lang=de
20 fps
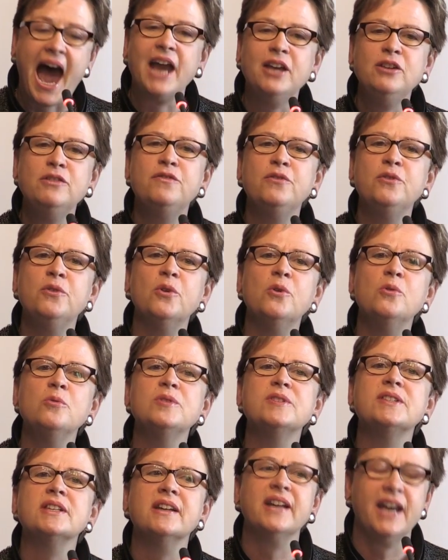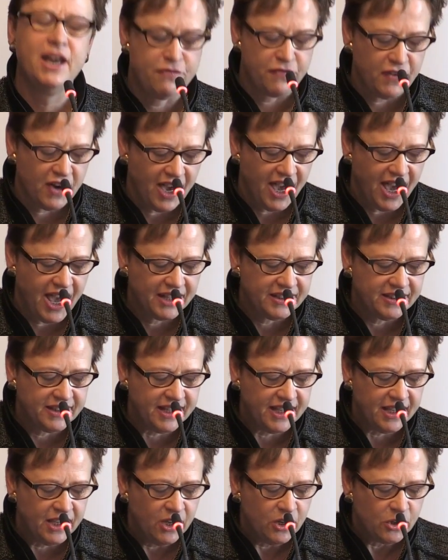
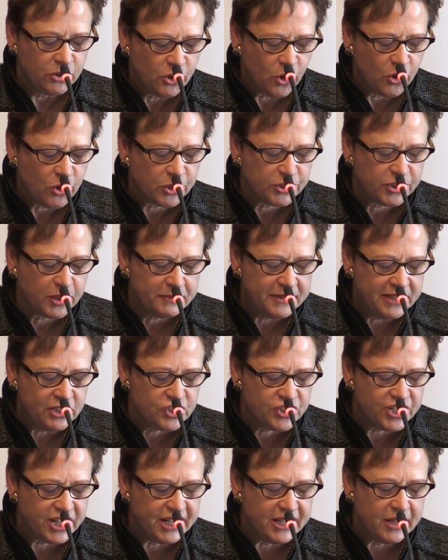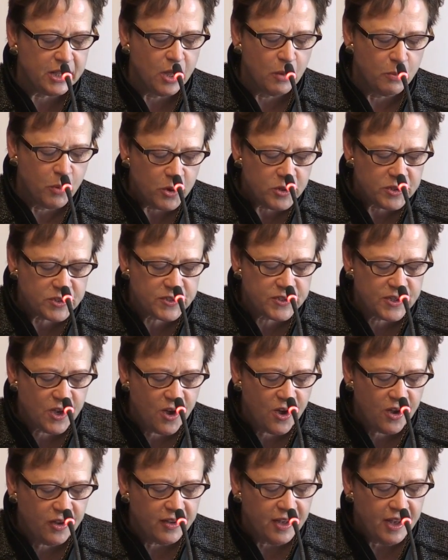Einführungsreferate Dr. Michel Besson.
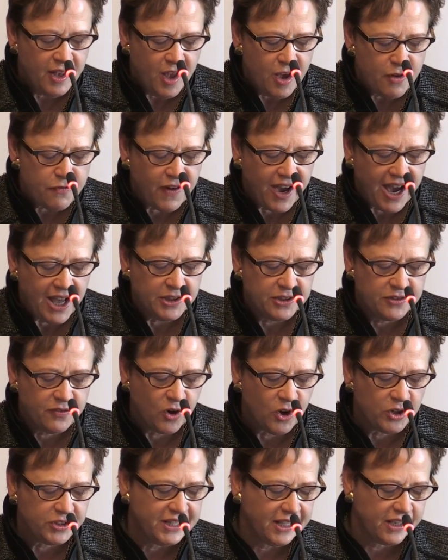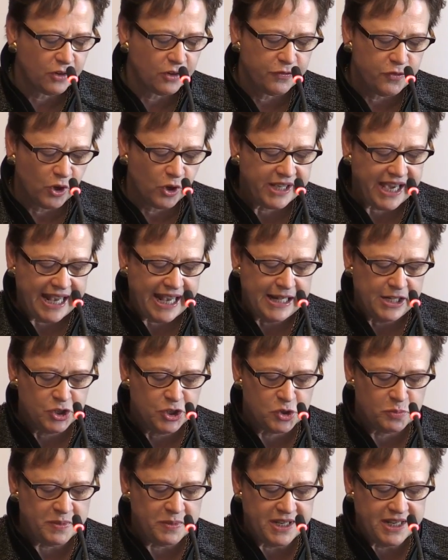Verantwortlicher für
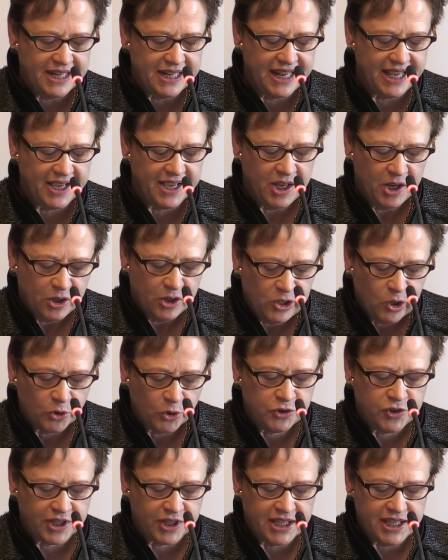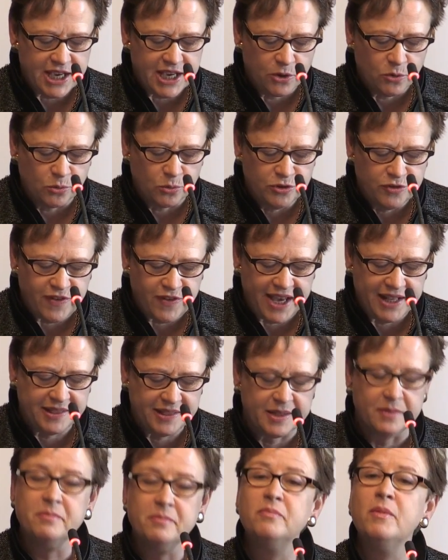Geldspiele, Lotterien und
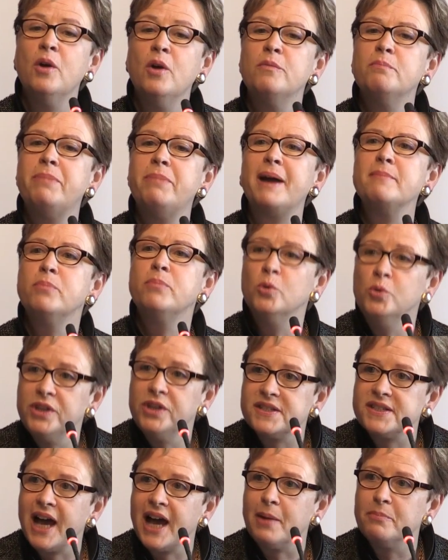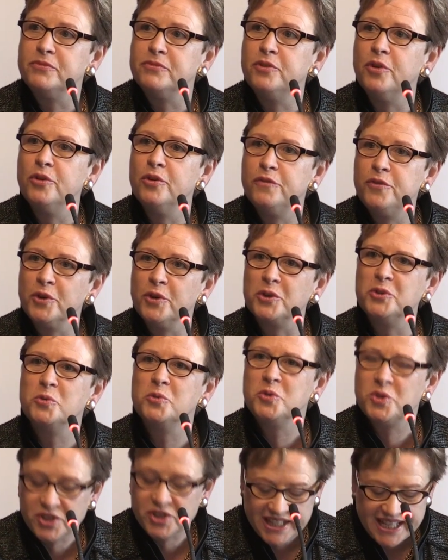Wetten beim Bundesamt für
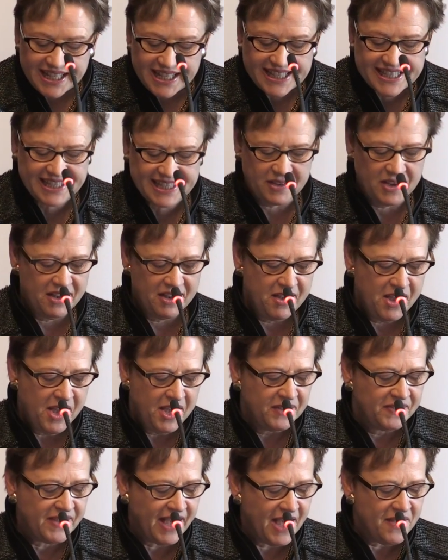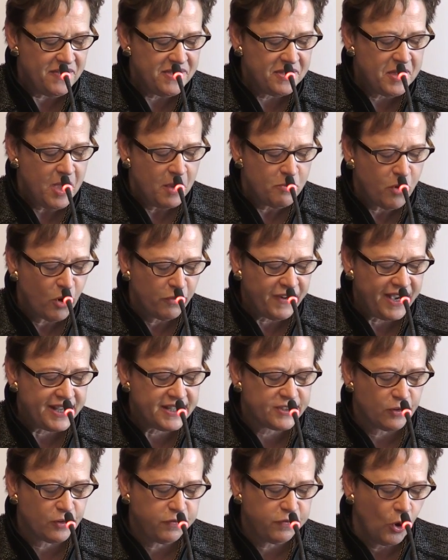Justiz. Dann
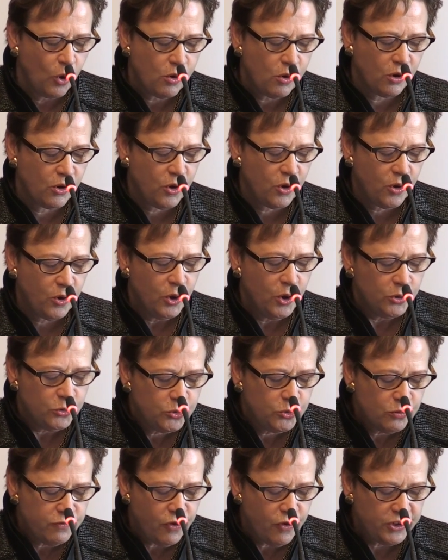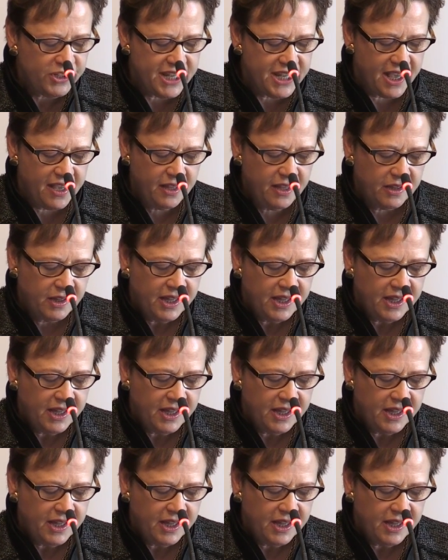Professor Florent Duvenier,